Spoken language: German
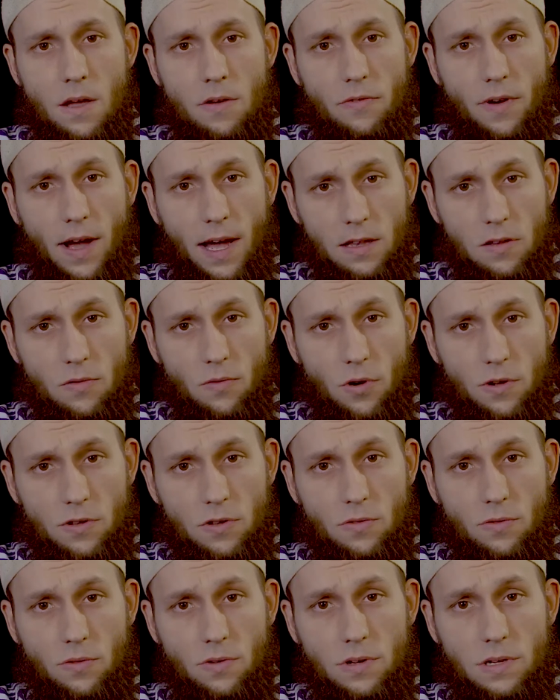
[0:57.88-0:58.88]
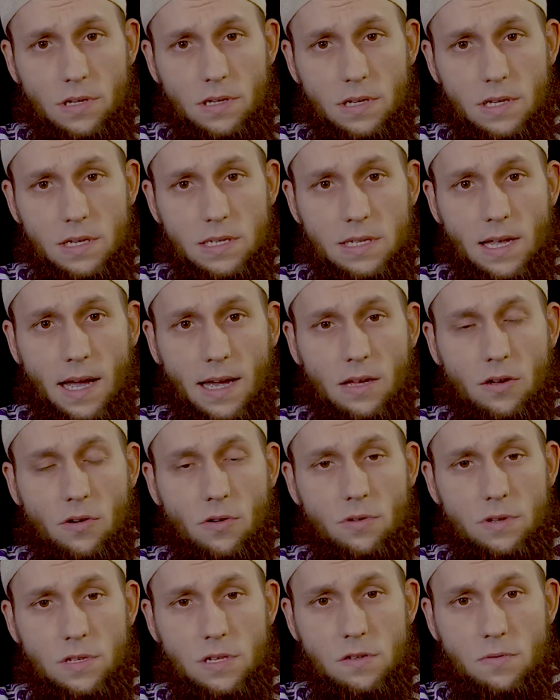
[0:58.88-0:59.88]
Verantwortung ist ein
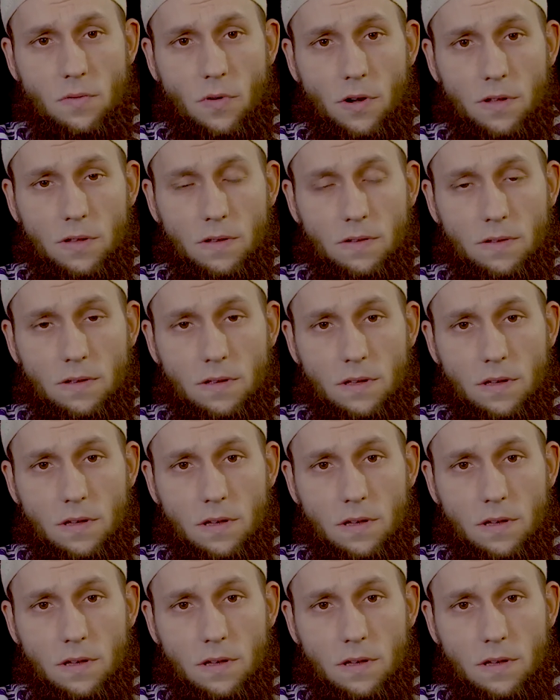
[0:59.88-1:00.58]
großes Wort.